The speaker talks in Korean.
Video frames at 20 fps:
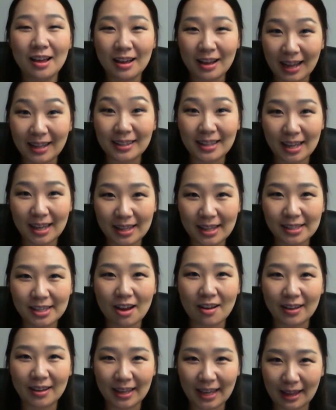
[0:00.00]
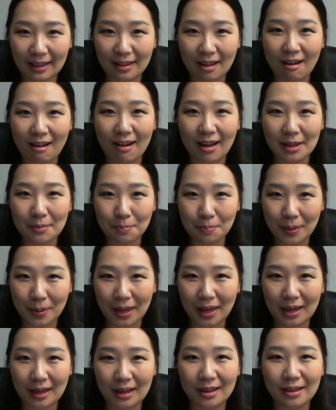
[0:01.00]
간단하죠? Can I
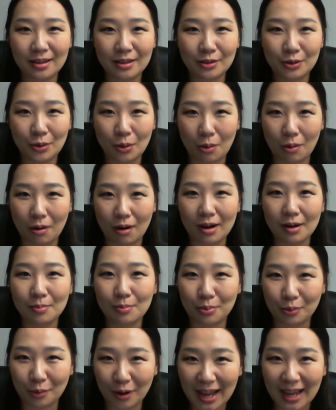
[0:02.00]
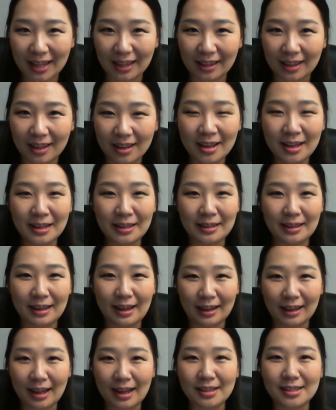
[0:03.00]
pick your brain?
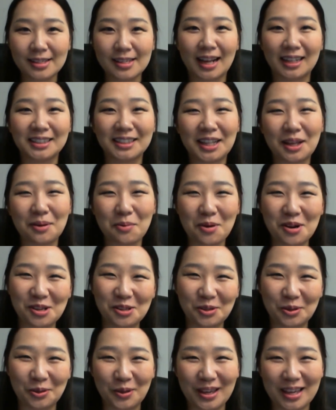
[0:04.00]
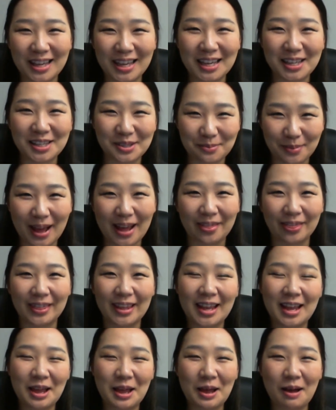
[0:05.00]
약간 잔인해 보일 수도 있겠지만
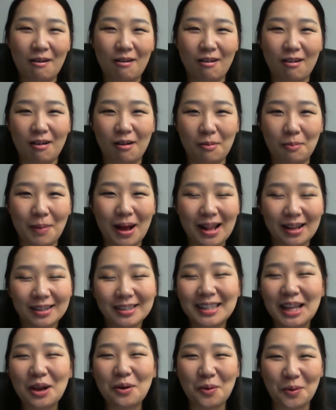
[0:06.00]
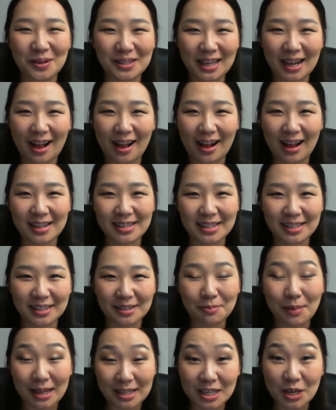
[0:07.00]
어, 말 그대로
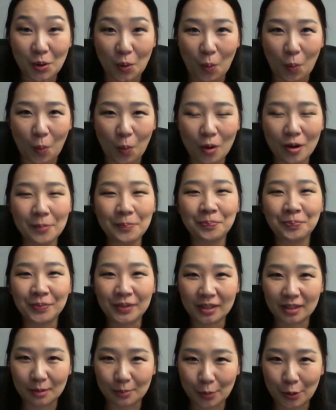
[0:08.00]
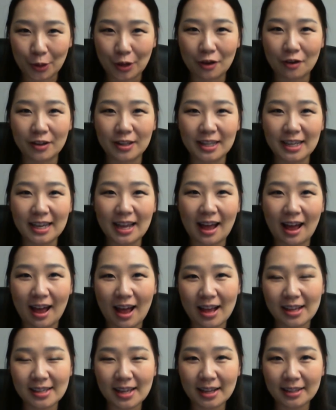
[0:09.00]
생각하지는 마시고 그 표현이
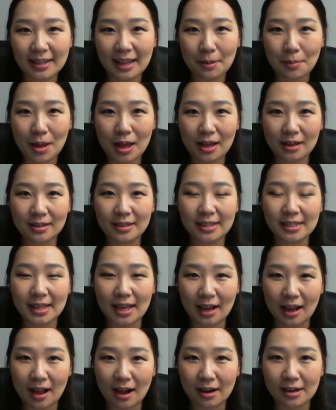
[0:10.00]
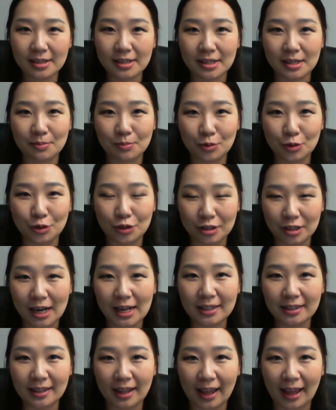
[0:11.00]
아 상대방의 생각을 질문을
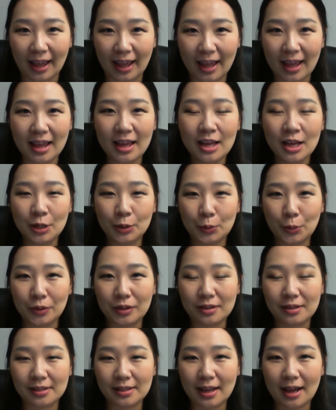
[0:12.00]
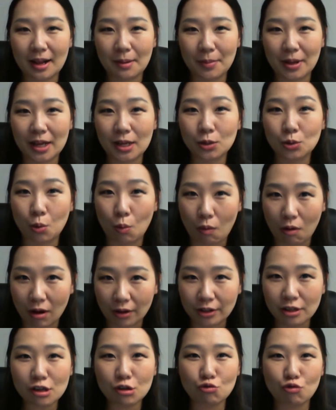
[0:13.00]
할 때 또는 그 사람에게
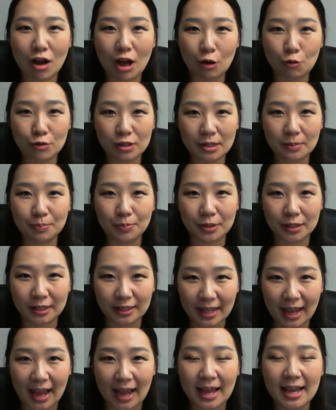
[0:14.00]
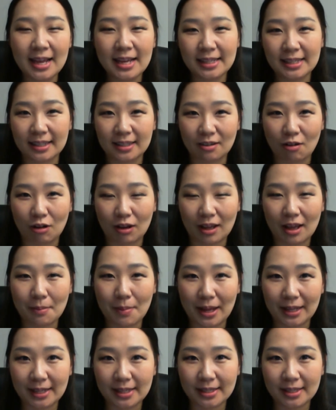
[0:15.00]
조언을 구하고 싶을 때 이제 그렇게
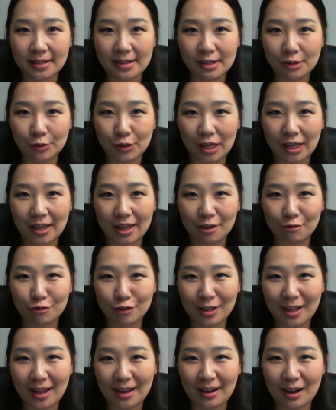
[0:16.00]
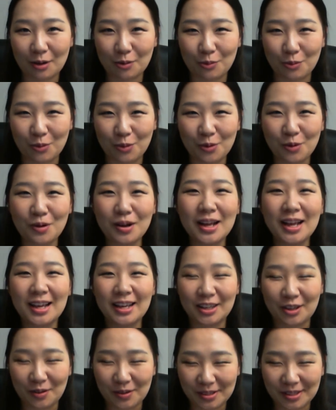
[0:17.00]
많이 쓰일 수 있겠구나라고
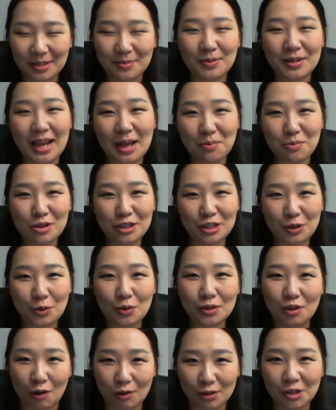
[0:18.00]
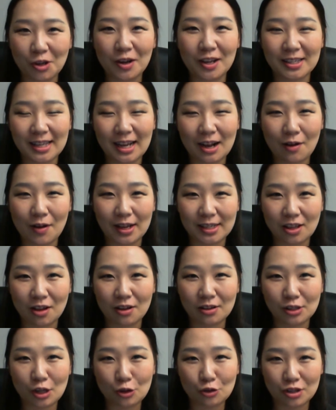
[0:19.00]
연습을 해보시고 적정한
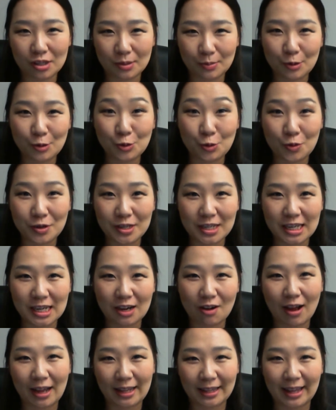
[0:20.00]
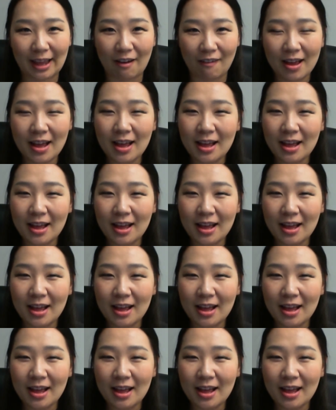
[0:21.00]
상황에서 써주시면 좋으실 것 같아요.